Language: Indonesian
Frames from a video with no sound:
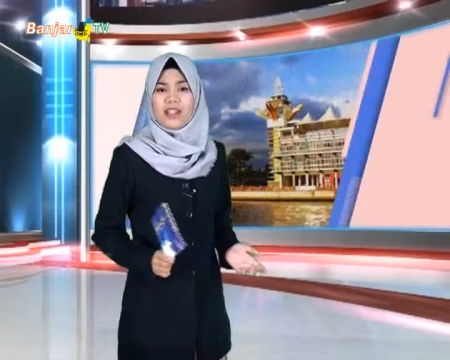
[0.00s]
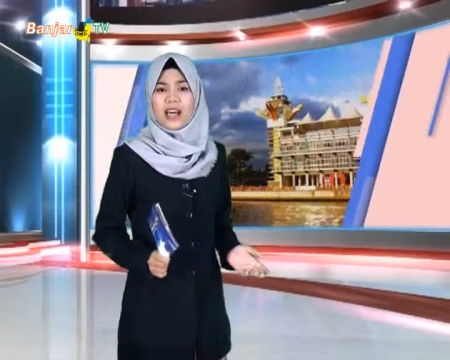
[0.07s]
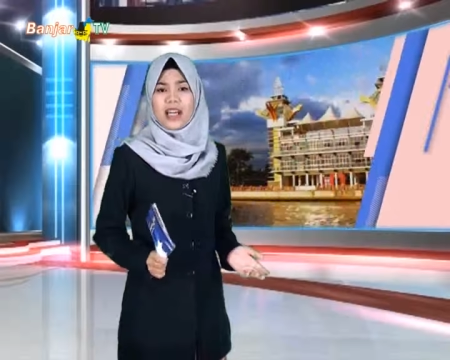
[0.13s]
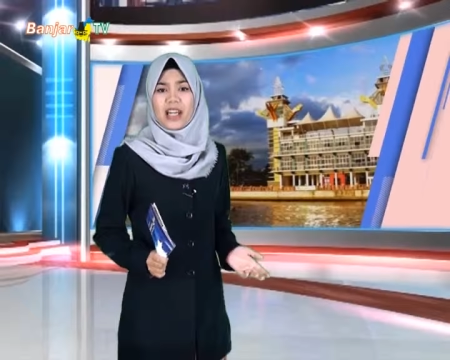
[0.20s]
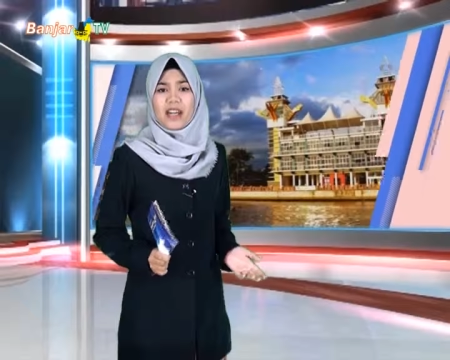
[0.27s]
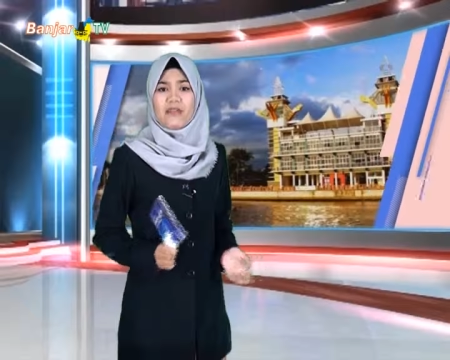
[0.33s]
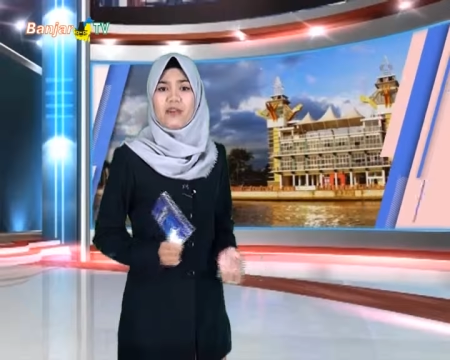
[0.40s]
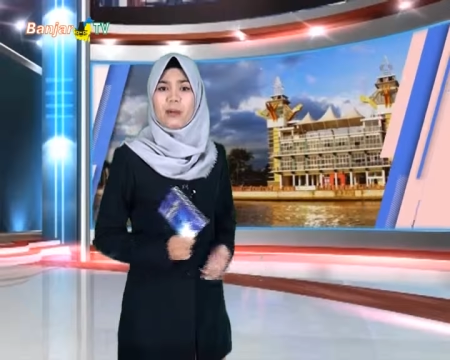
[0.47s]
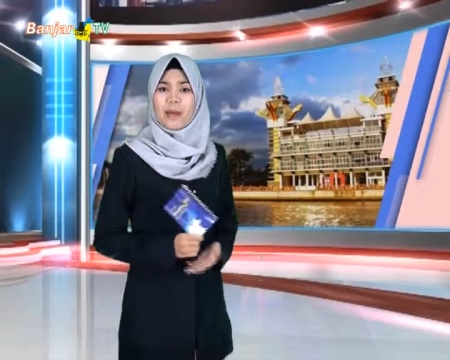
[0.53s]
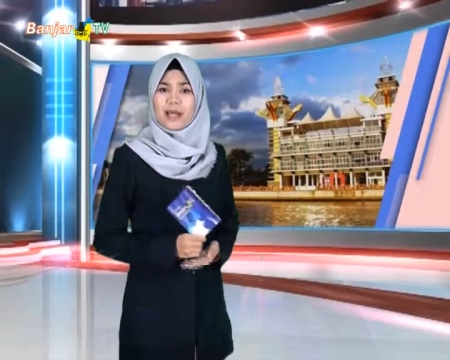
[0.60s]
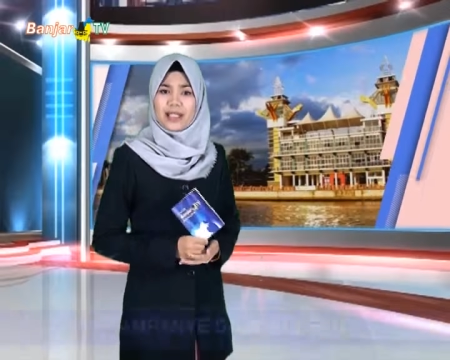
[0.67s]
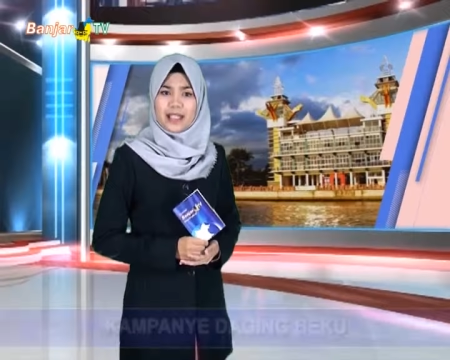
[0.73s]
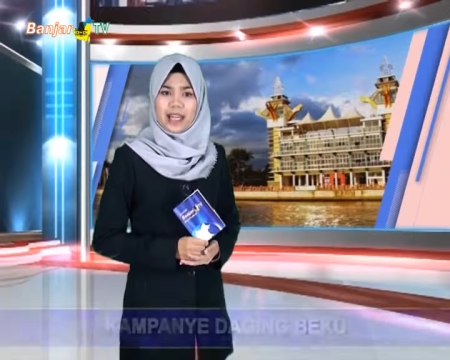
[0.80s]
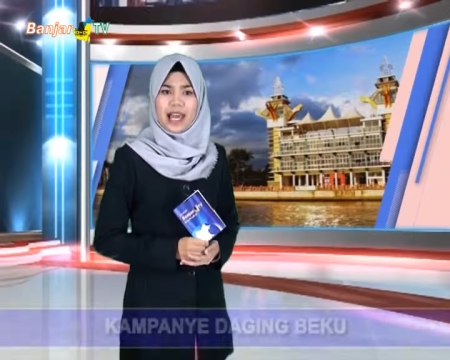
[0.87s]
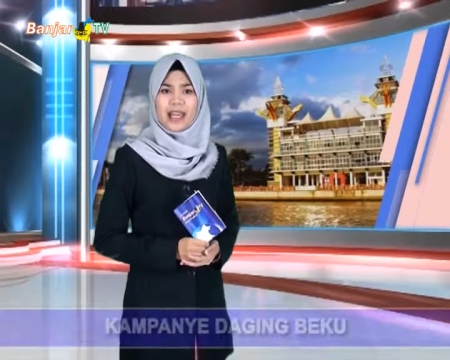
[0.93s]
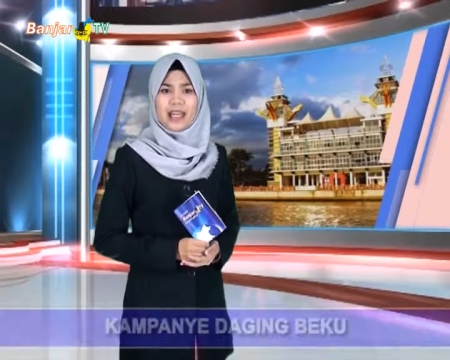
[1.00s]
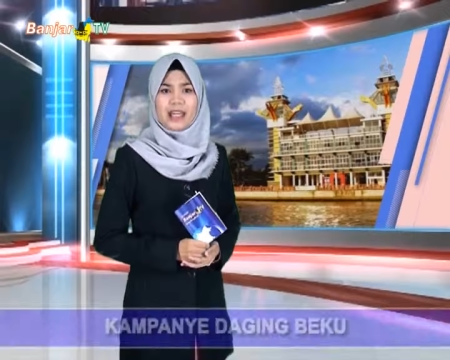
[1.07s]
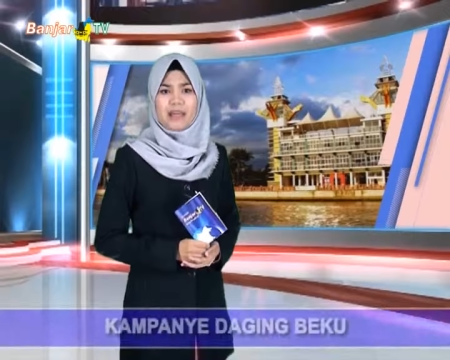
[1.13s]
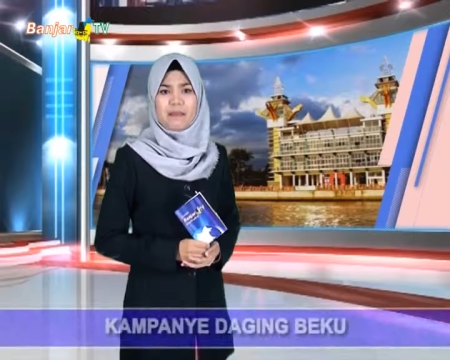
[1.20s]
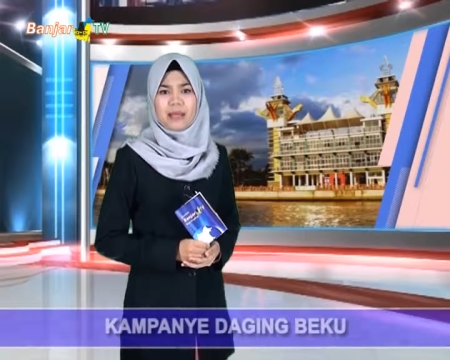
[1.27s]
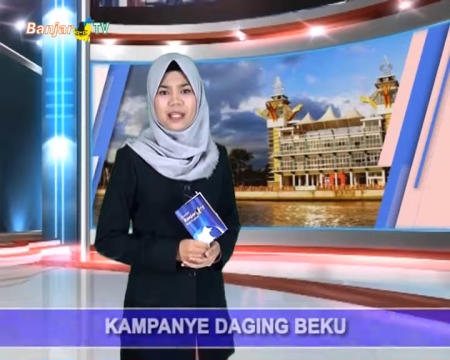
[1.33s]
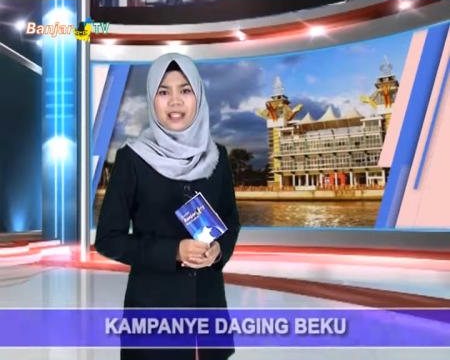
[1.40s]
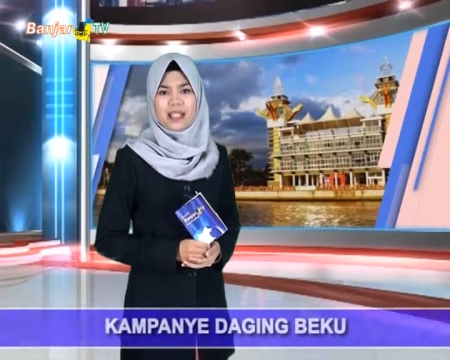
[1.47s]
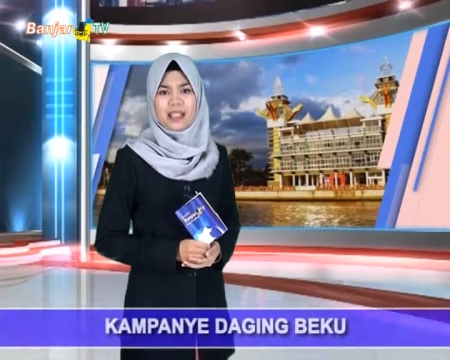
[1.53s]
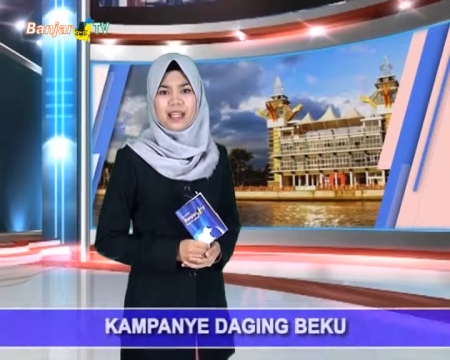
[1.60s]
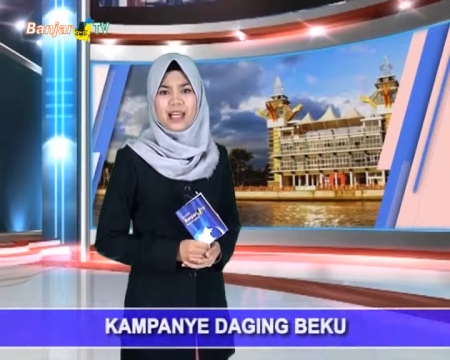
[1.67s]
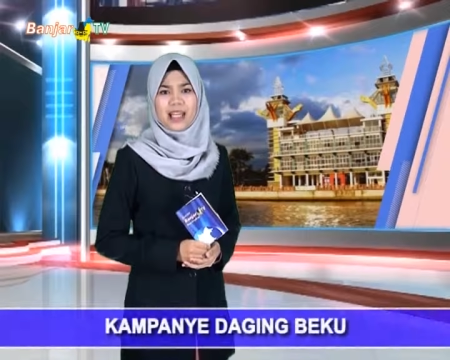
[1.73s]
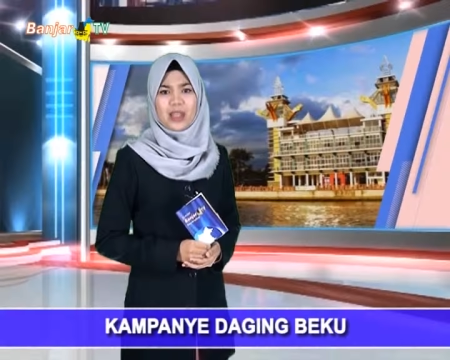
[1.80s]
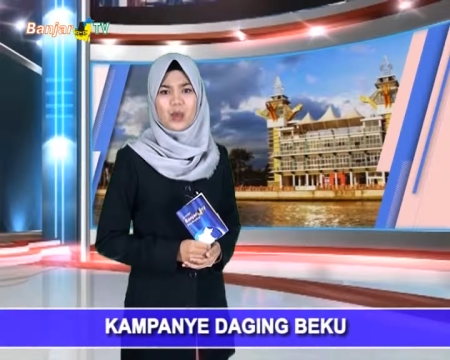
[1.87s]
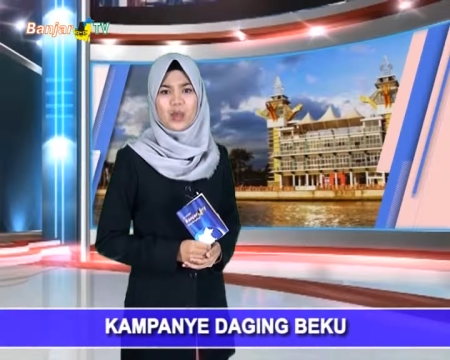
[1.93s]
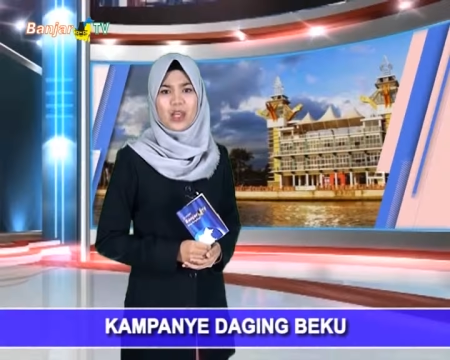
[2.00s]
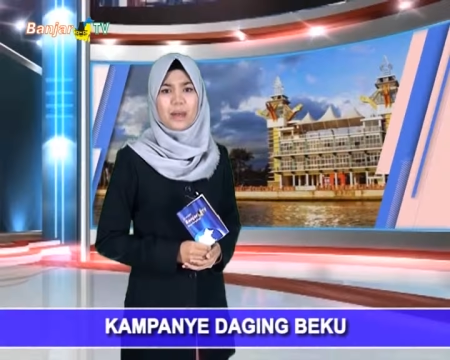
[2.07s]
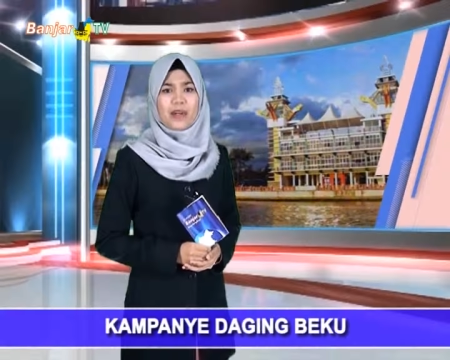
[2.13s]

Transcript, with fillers: Dari informasi lain, masih tergantungnya